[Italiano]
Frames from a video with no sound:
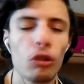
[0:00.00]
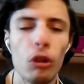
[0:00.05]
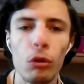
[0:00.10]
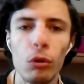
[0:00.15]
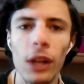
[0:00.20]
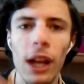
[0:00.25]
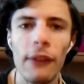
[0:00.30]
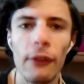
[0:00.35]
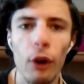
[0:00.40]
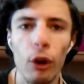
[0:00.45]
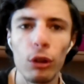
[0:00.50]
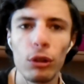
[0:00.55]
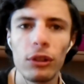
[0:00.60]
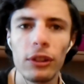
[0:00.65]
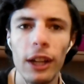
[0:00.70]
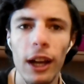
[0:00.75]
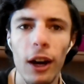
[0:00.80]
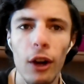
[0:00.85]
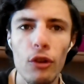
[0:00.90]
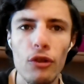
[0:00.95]
sono una
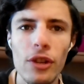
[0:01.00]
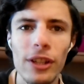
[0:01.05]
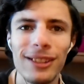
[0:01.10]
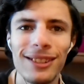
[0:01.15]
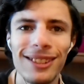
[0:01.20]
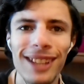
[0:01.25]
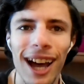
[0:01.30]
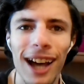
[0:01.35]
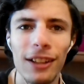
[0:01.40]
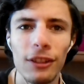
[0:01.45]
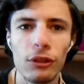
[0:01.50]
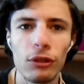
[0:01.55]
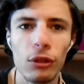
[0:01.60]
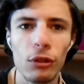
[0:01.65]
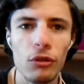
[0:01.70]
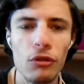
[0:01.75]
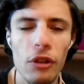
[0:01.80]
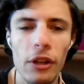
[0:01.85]
volta ogni tanto,